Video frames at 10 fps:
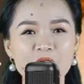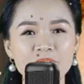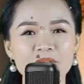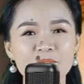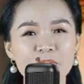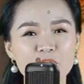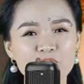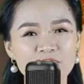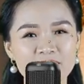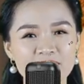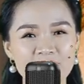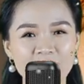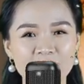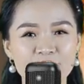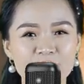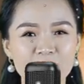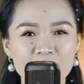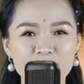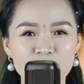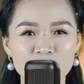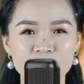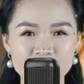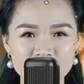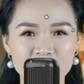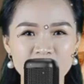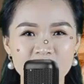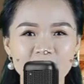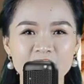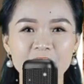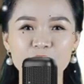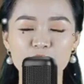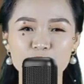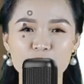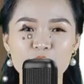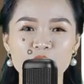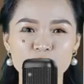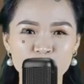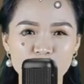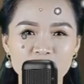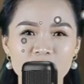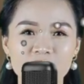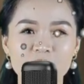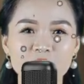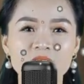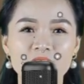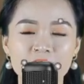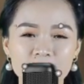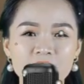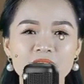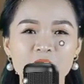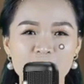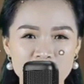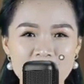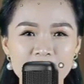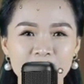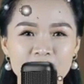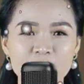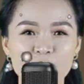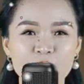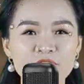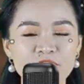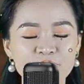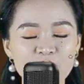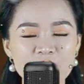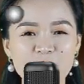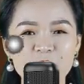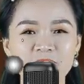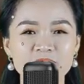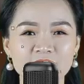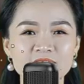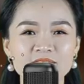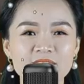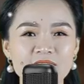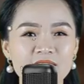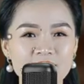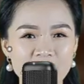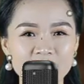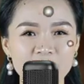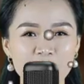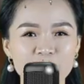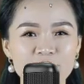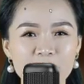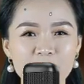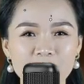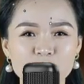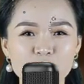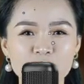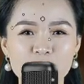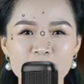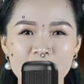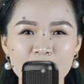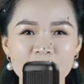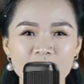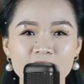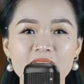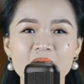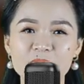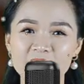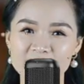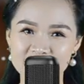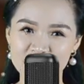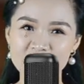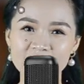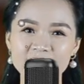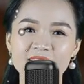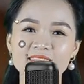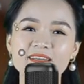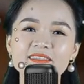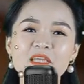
Trong năm nay, quý mệnh chủ sẽ cần phải sử dụng vòng cổ nhật quang pháp bảo để bổ trợ thân mệnh cho mình. Nhật quang pháp bảo là vật phẩm hoàn hảo, chứa đựng linh khí của trời đất,